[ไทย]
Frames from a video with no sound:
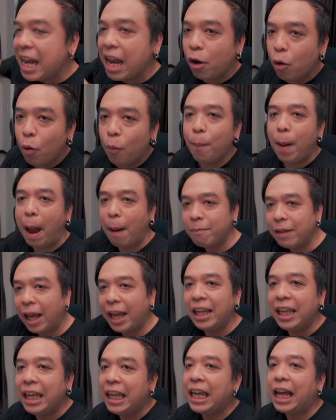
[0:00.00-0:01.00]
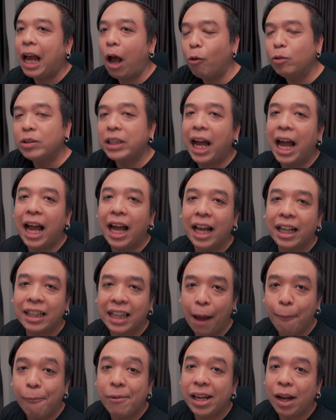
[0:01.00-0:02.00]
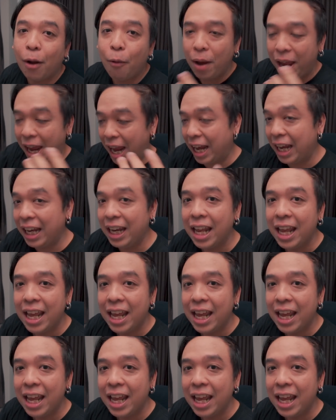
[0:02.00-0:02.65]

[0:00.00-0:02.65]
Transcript: ในรูปแบบไหนอีกเขาจะทำให้เราเห็น